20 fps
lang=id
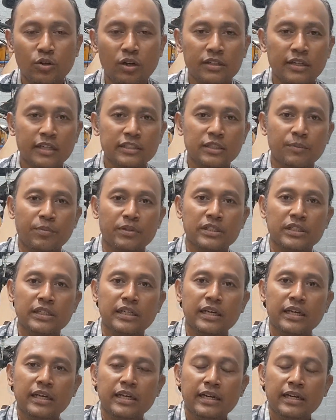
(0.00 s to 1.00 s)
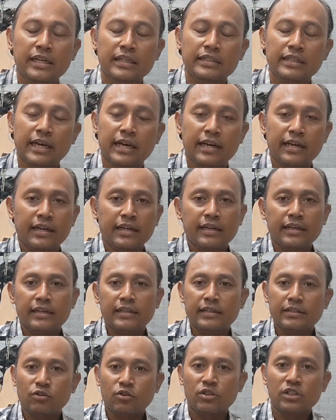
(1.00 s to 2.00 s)
itu adalah seperti yang
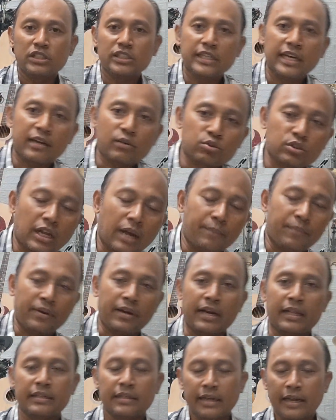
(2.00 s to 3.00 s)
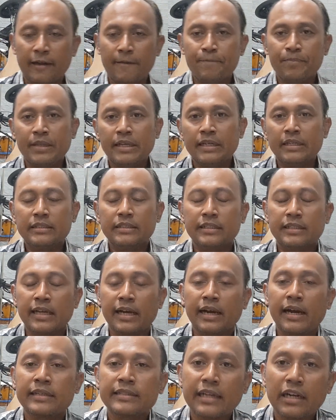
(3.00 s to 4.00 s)
kondisi yang rusak berat. Nah,
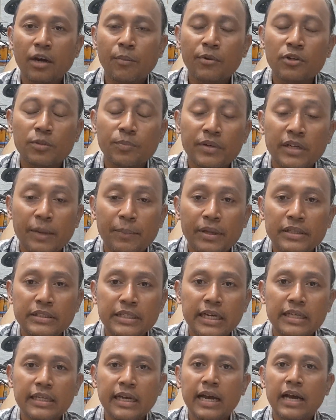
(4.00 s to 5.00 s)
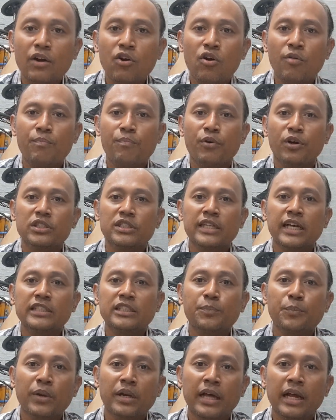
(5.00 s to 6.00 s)
Sedangkan kalau menurut pendapat saya ngobos yang
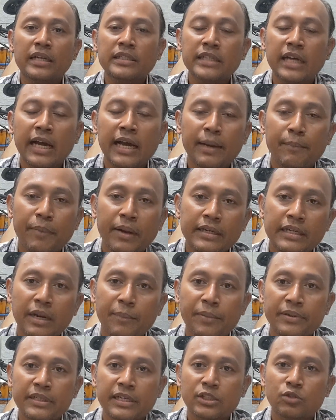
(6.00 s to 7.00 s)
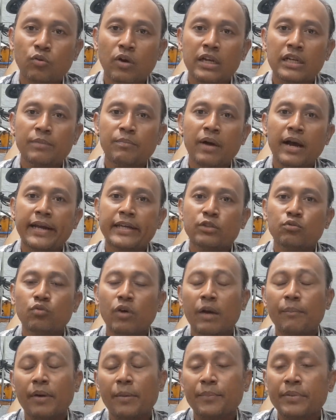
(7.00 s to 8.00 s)
sebenarnya pada peringkat 25 itu
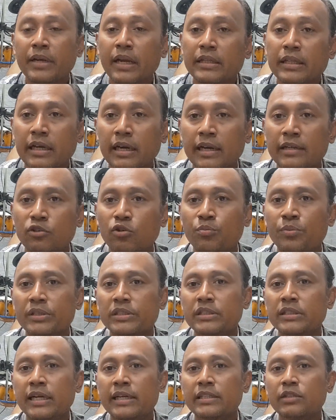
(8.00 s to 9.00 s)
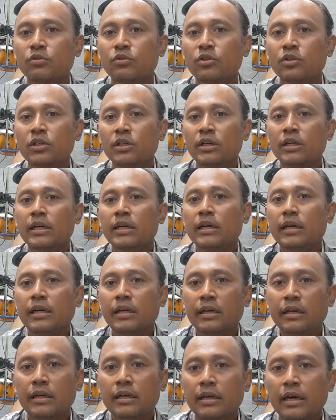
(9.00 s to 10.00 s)
apabila tekanan kompresinya itu
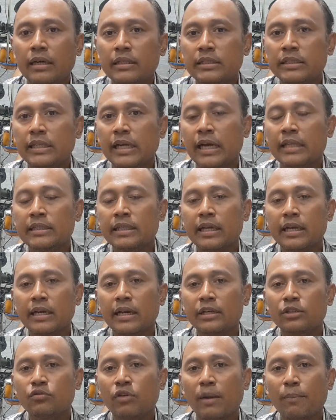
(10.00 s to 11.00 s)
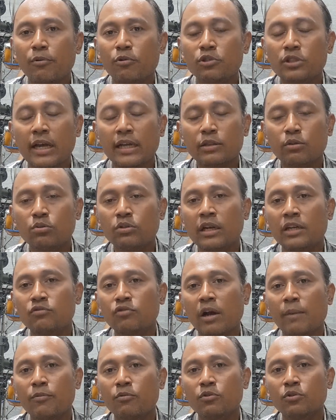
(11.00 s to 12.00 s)
eh, di antara 21 dan
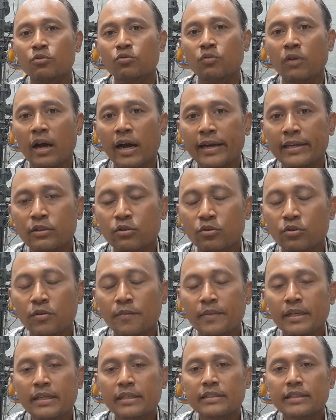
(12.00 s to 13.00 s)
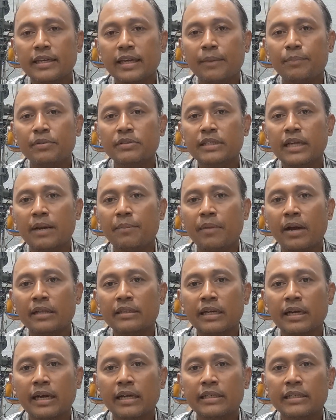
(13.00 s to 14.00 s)
22 itu saya bisa
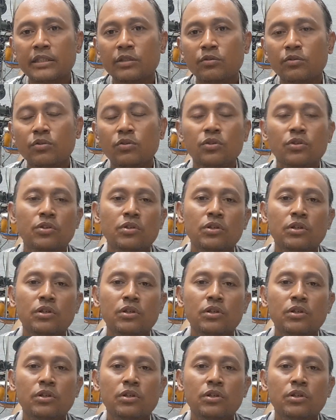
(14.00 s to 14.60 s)
mengatakan itu